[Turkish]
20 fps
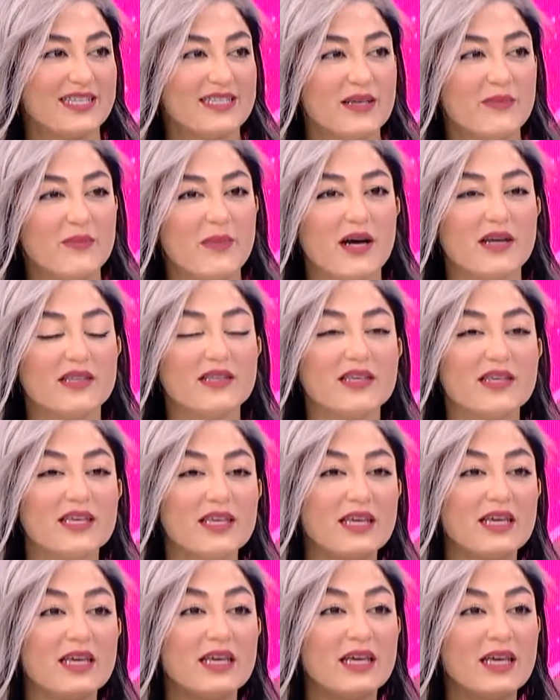Ne zaman
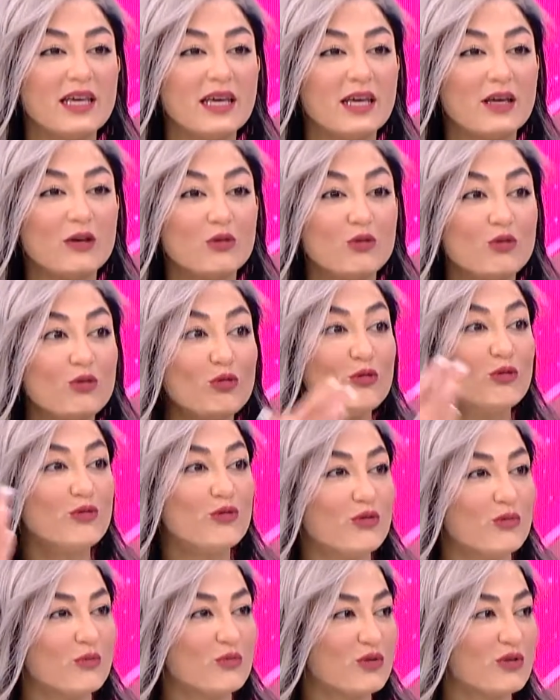ki
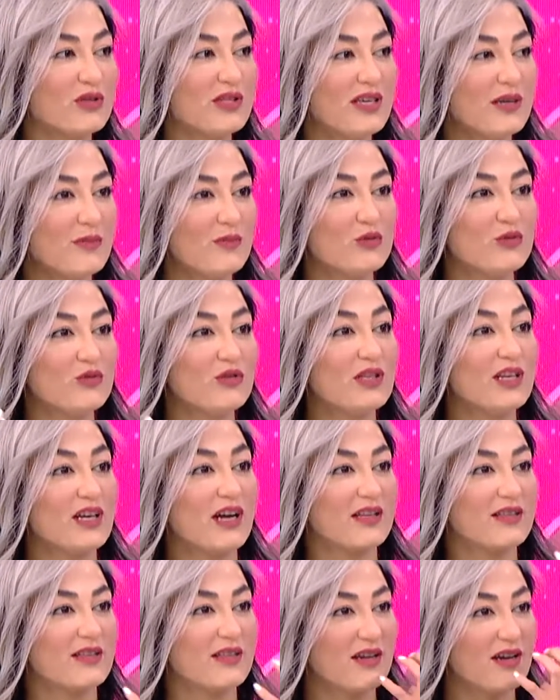güldüğümüzde bütün
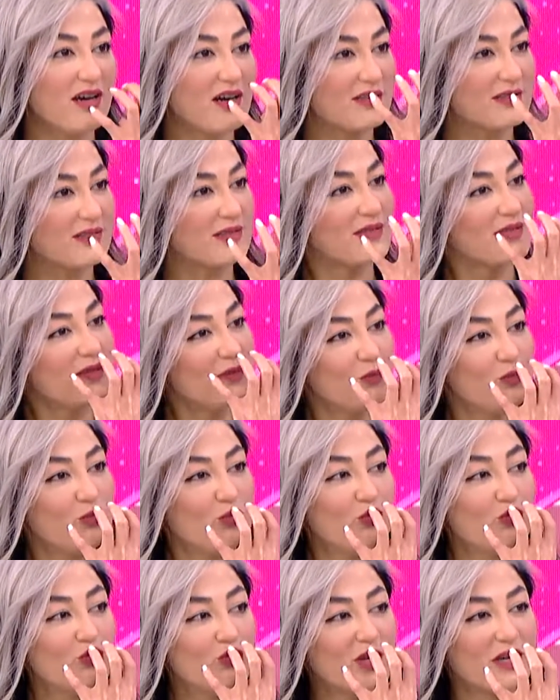dikkatleri aslında
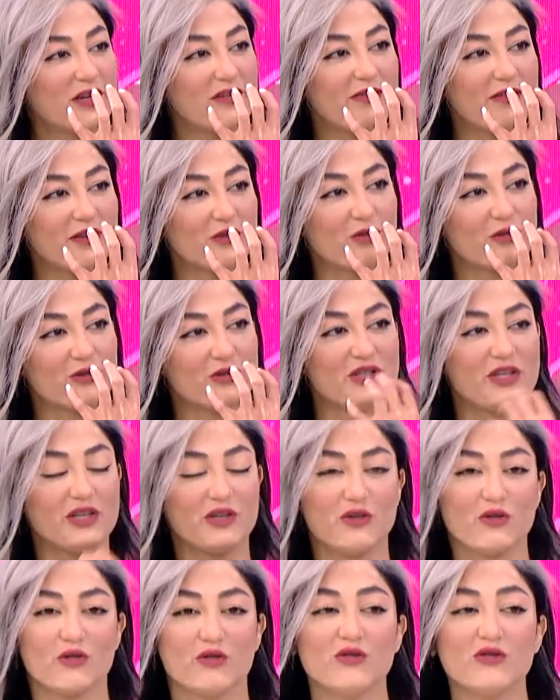bu tarafa doğru
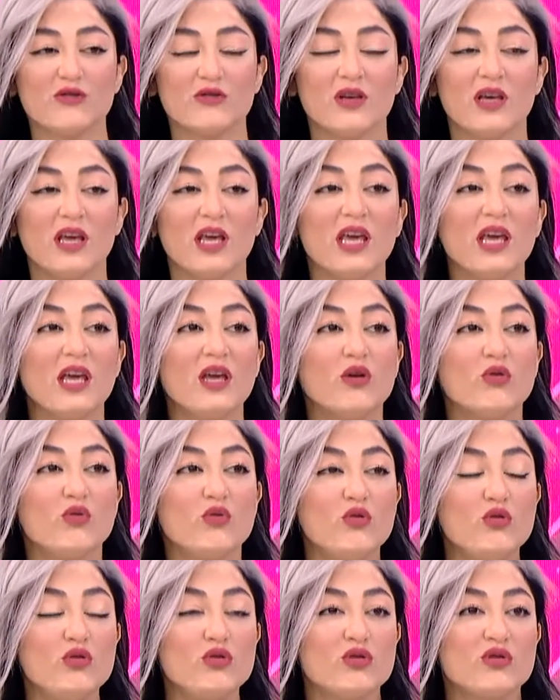çekiyoruz.
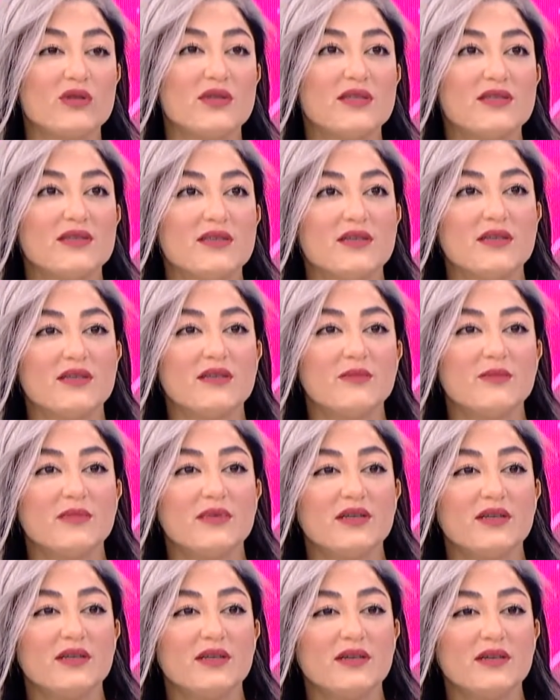Gülüş
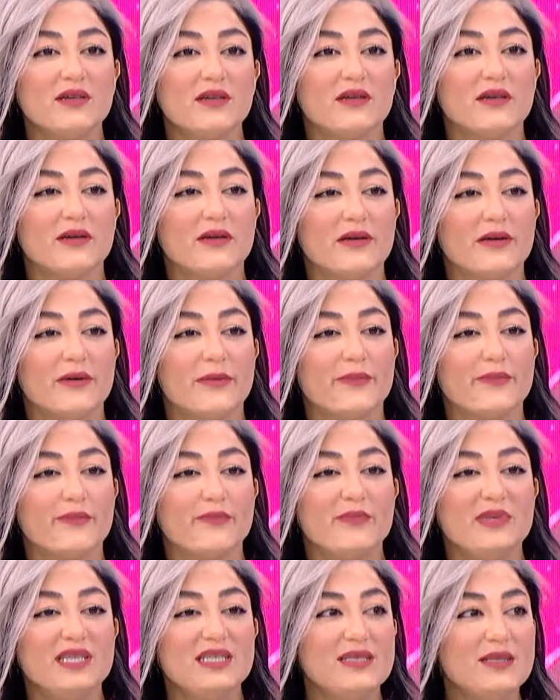tasarımı
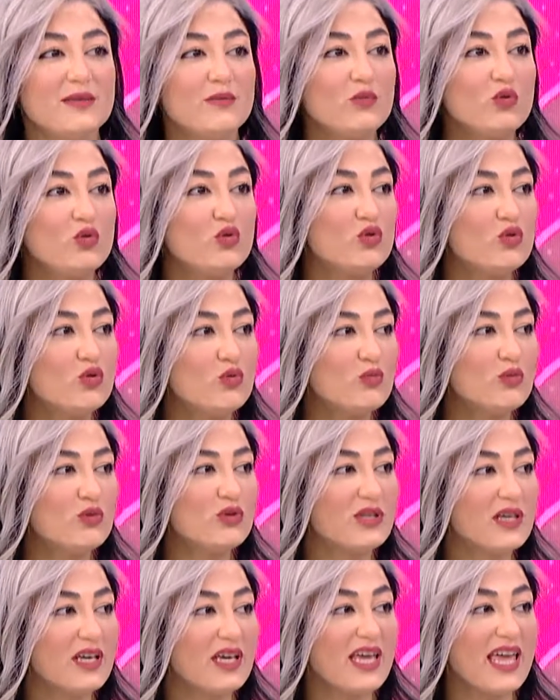bizim
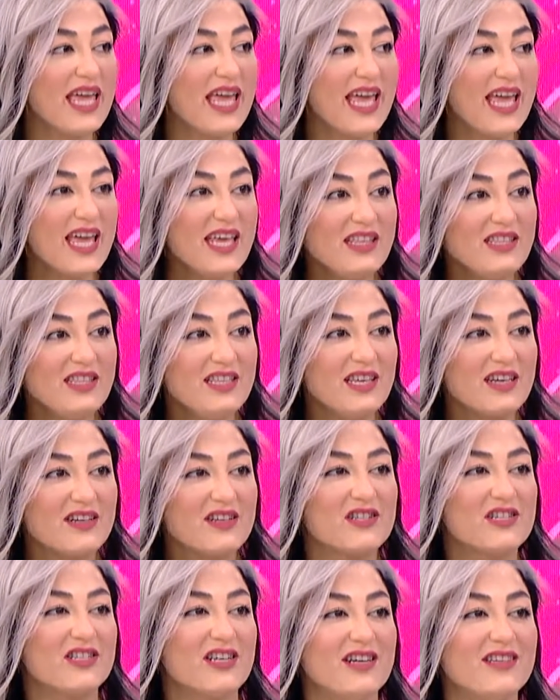yüzümüze en
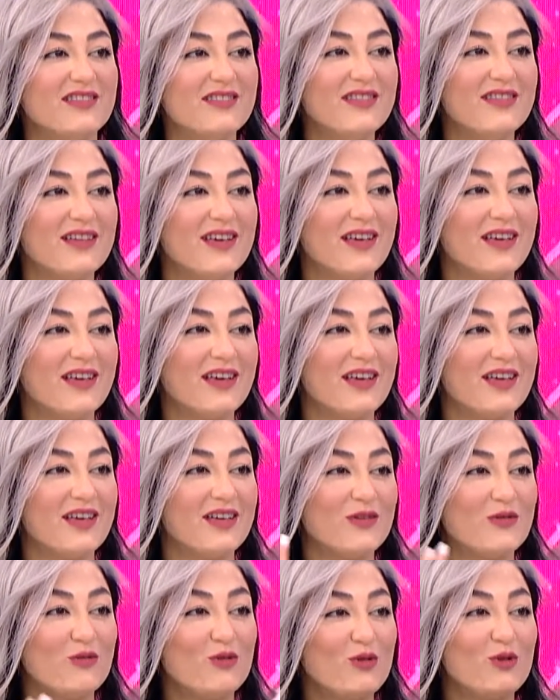yakışan
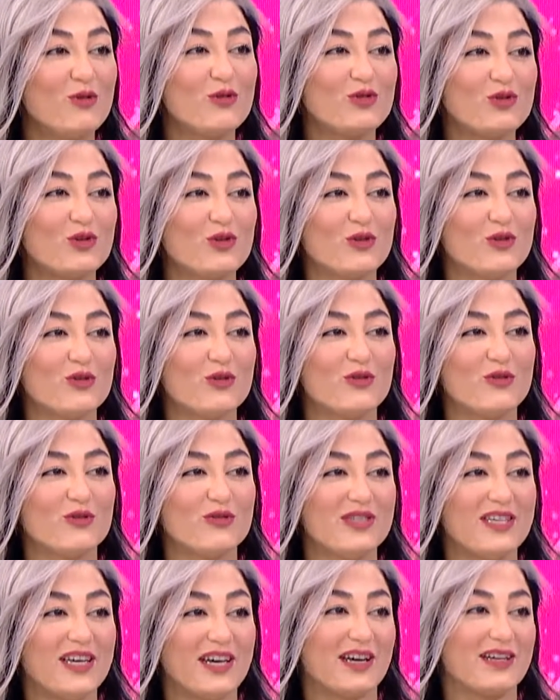gülüşü
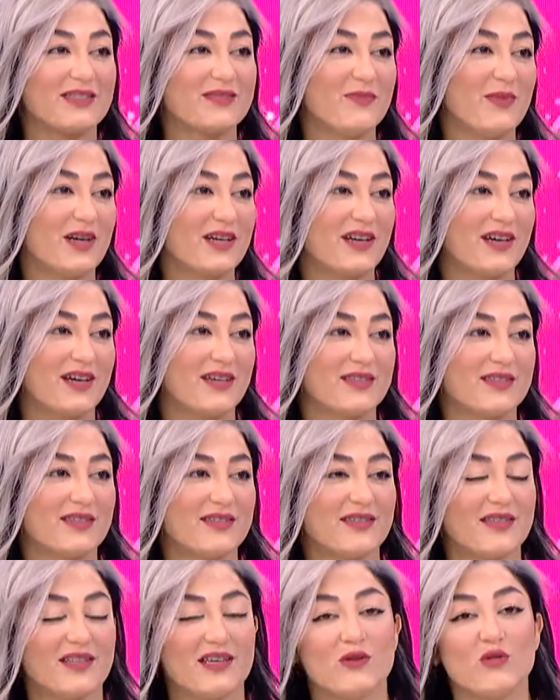yaratmak
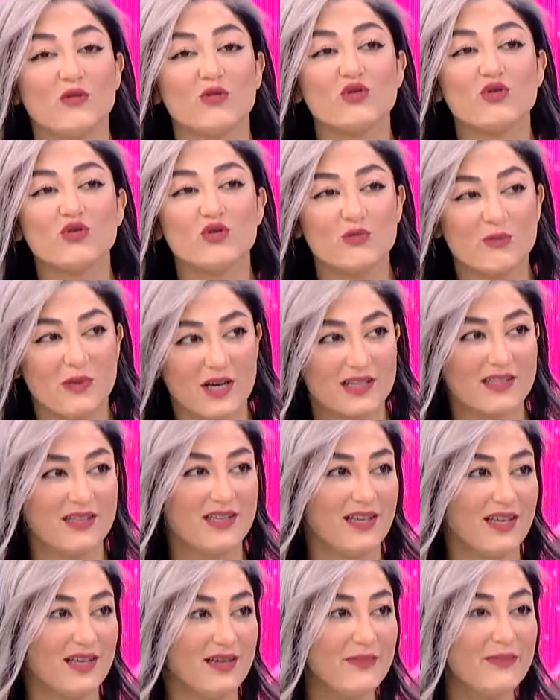aslında, oluşturmak
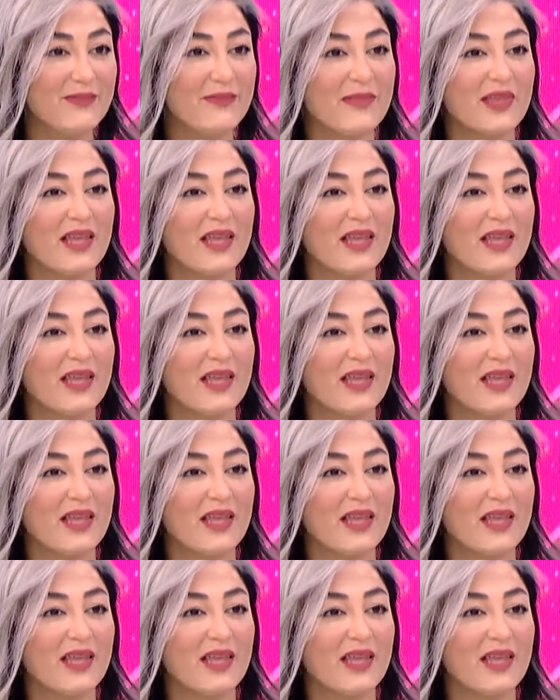diyelim.